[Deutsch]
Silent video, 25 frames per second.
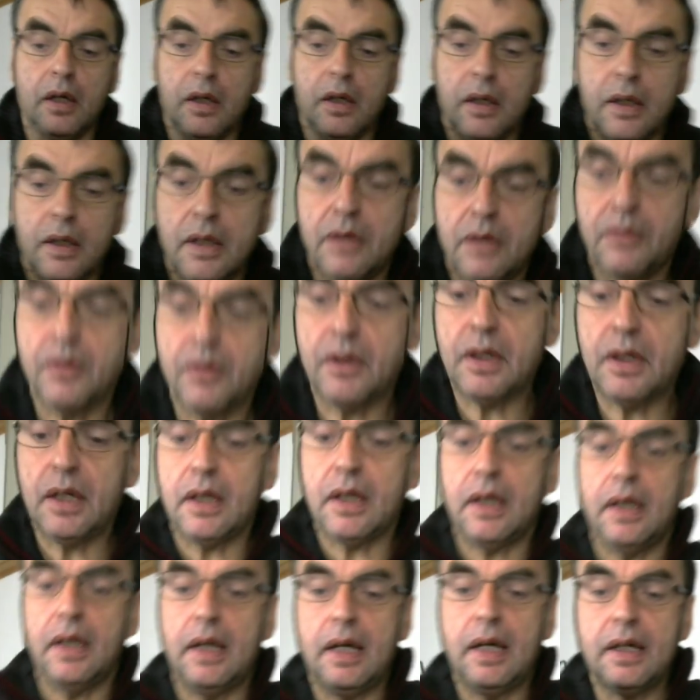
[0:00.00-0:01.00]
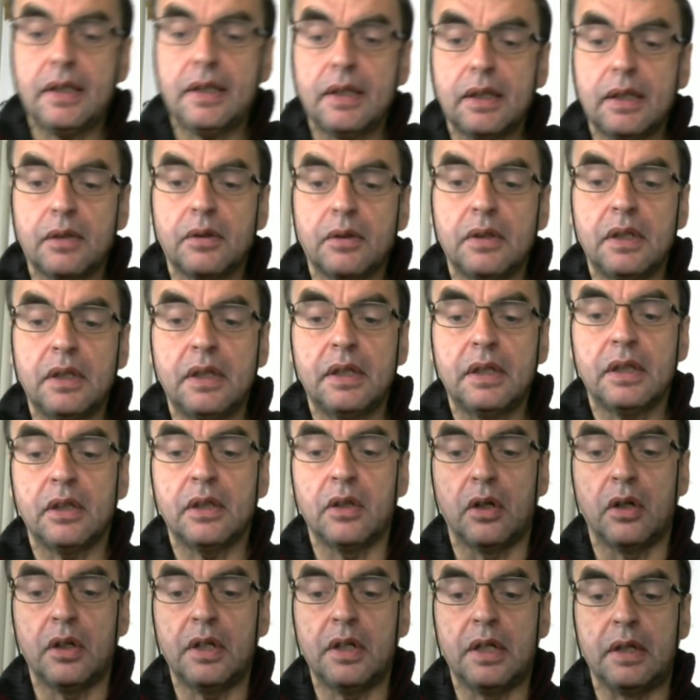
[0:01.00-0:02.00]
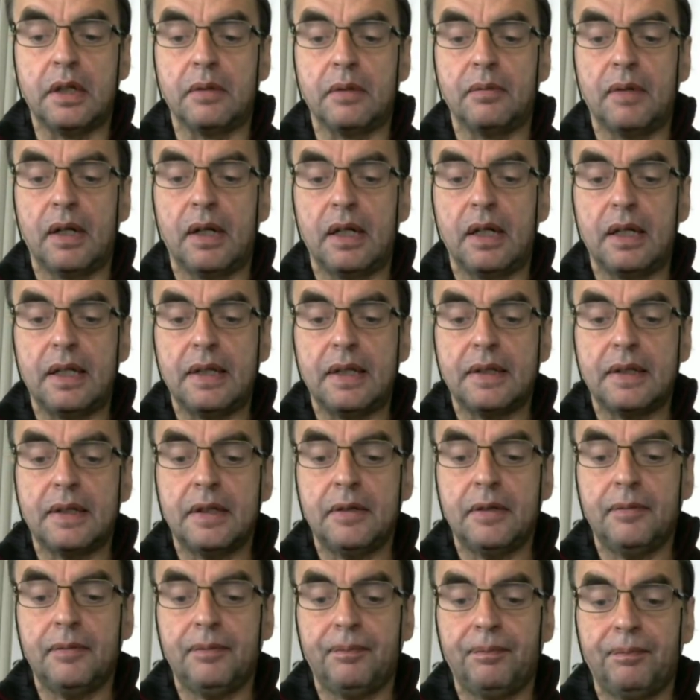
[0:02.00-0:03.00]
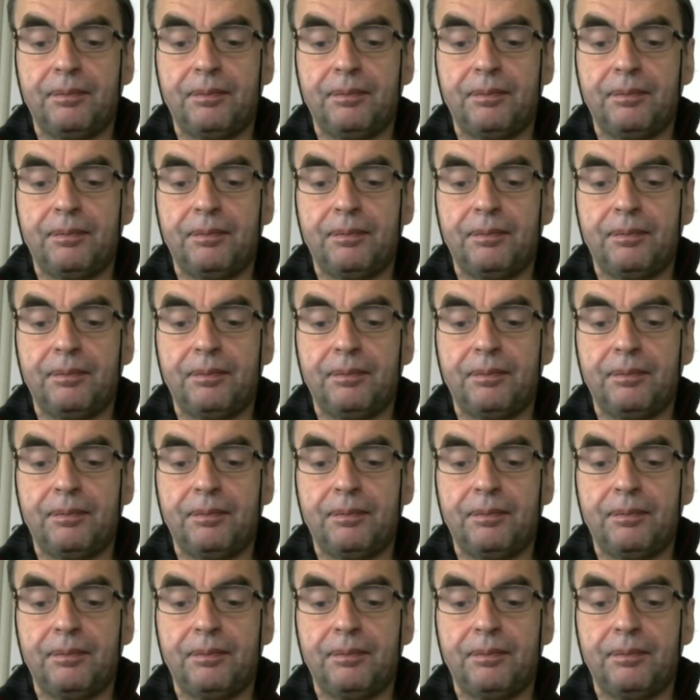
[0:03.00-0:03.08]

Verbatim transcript: Ich würde 1. Korinther 9 mal lesen,